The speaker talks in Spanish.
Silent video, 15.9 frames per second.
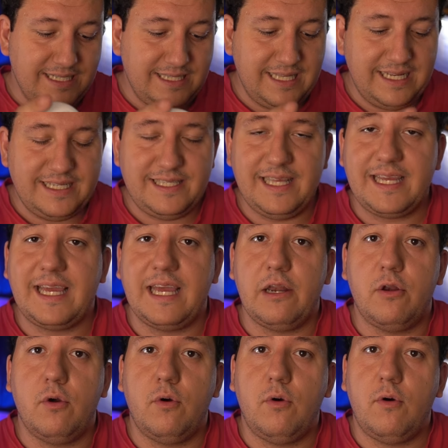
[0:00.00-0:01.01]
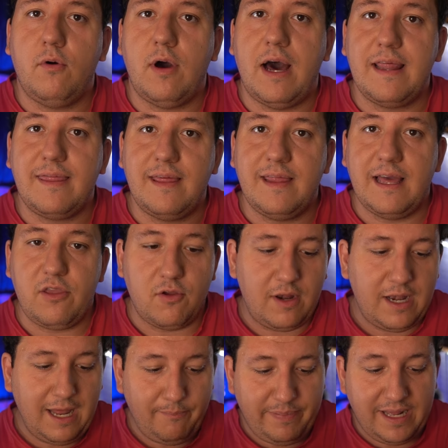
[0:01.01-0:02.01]
es de este que no hace daño en
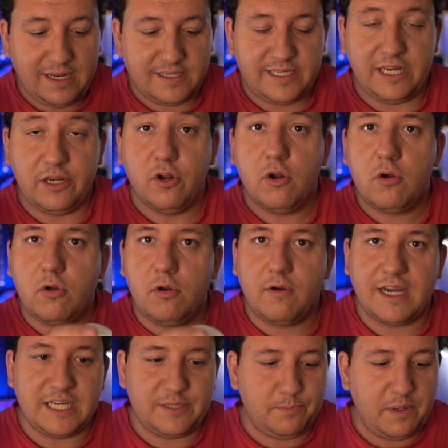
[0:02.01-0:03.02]
la piel, si no lo colocas